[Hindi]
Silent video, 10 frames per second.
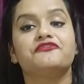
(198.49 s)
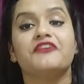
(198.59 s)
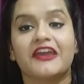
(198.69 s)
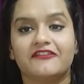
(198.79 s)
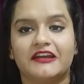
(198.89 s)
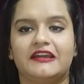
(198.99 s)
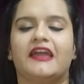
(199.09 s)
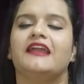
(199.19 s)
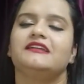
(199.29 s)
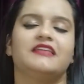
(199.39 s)
फेवरेट
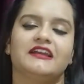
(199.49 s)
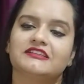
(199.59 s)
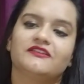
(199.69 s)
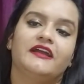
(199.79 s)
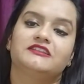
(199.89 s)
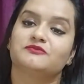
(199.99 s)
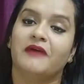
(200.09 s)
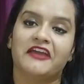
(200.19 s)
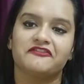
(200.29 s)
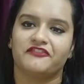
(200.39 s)
है एंड दैट इज़ वाई इट्स
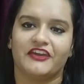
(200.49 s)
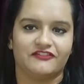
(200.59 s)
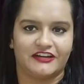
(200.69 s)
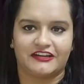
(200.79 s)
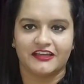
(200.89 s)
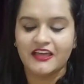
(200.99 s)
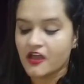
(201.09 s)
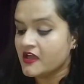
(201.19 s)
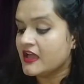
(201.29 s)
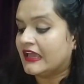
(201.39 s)
माई
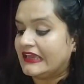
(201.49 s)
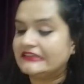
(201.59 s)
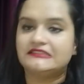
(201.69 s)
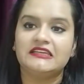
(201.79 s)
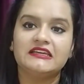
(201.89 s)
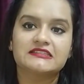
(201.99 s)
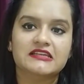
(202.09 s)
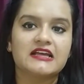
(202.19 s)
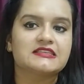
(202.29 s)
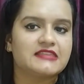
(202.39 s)
फेवरेट इसी इसका